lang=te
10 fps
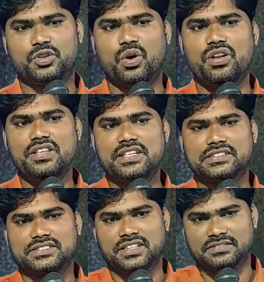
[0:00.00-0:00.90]
తోలు
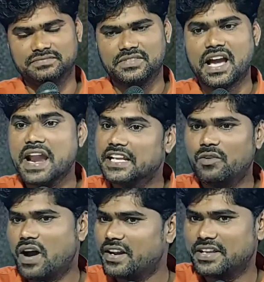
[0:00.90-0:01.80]
తీసేస్తాను
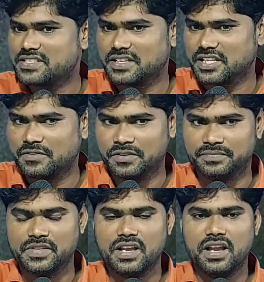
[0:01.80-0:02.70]
అన్నిటికీ వార్నింగ్ ఇస్తాడు దేవుడు